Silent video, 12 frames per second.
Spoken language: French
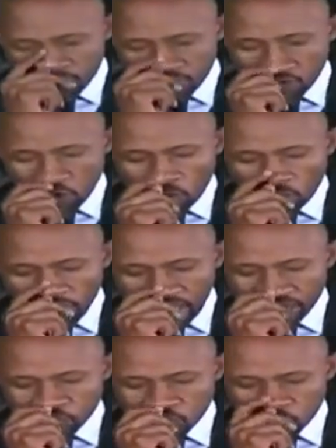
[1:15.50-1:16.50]
C'est donc
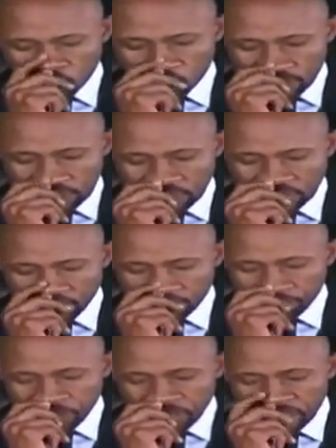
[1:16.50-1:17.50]
à juste
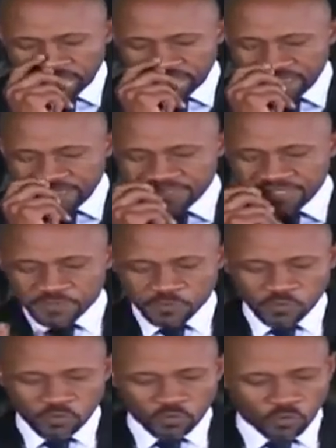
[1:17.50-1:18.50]
titre que celles et
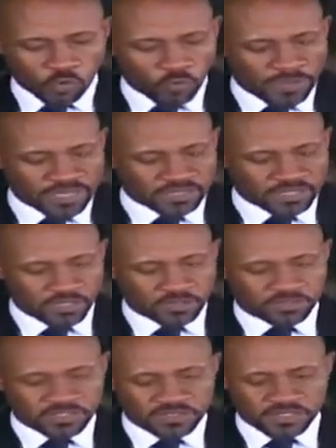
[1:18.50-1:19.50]
ceux de nos
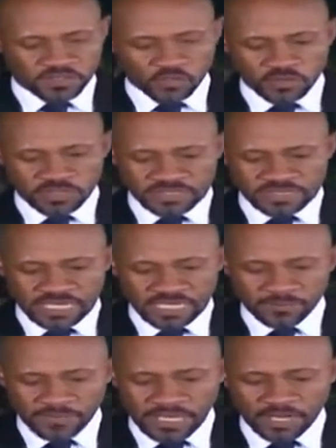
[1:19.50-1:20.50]
compatriotes qui se sont
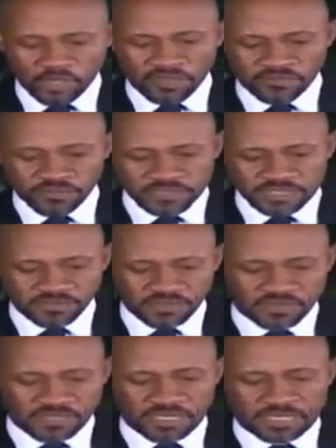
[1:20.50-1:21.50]
distingués par leur
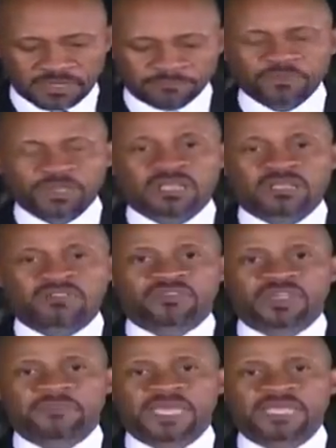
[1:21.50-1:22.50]
inventivité
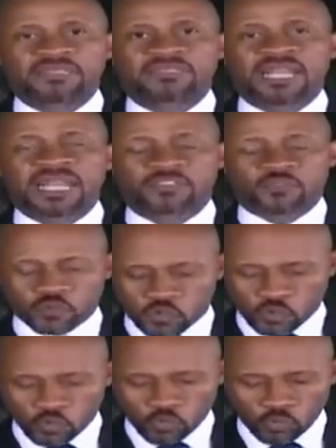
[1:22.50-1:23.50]
devraient mériter
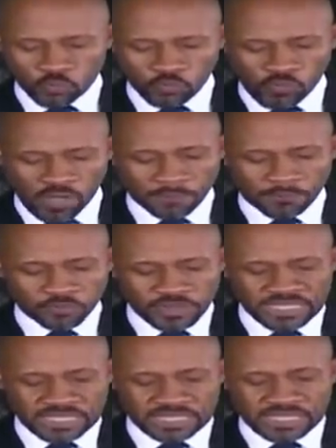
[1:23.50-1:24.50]
l'attention de pouvoirs
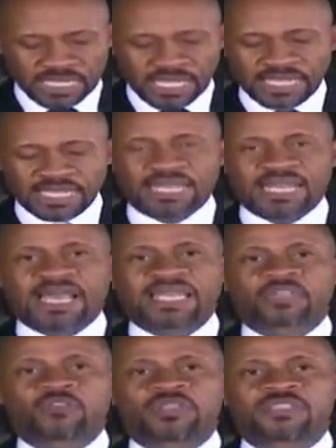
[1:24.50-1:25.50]
publics et
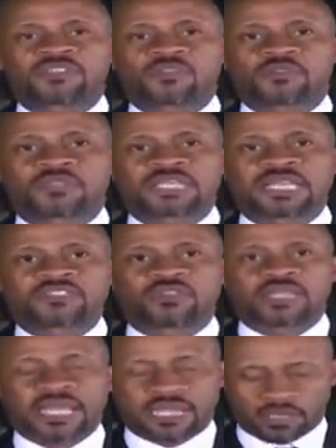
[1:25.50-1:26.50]
la reconnaissance
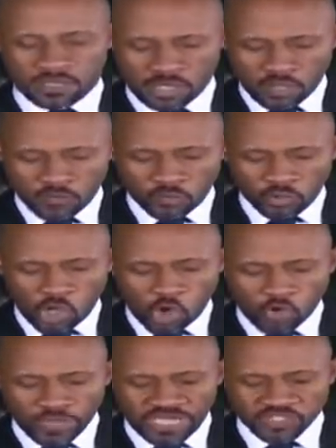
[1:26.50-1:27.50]
nationale pour
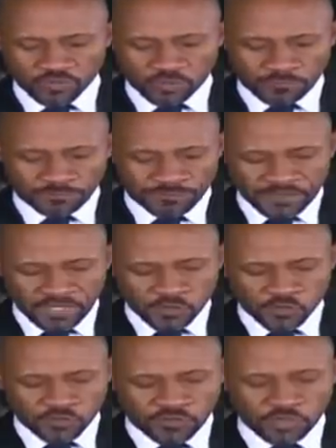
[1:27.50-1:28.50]
leur engagement
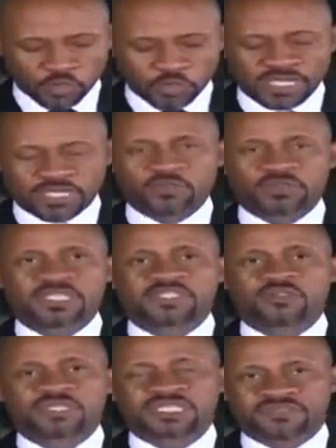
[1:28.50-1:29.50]
souvent dans des
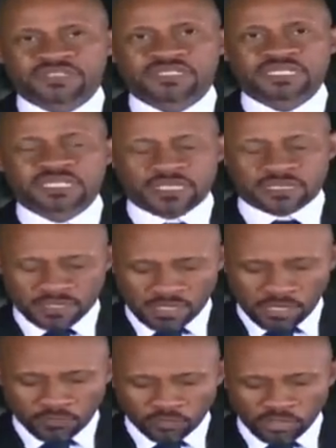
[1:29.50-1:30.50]
conditions difficiles,
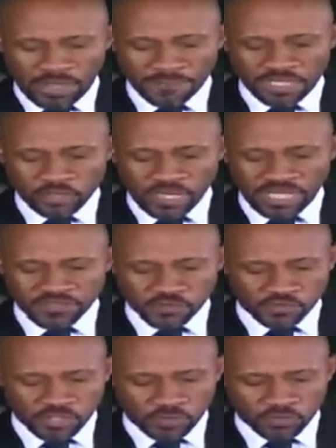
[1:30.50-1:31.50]
pour
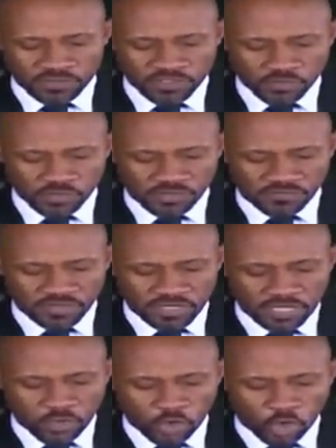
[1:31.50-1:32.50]
l'amélioration des conditions de
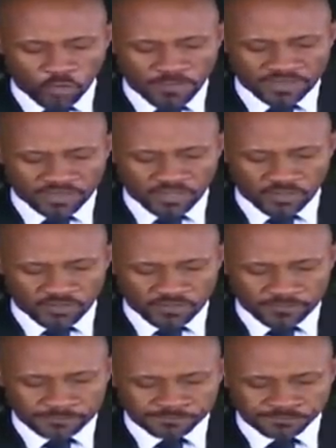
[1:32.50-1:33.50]
vie de leurs
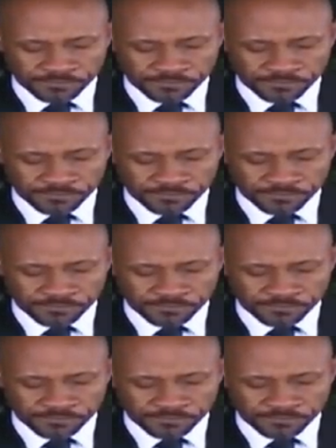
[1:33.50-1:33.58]
compatriotes.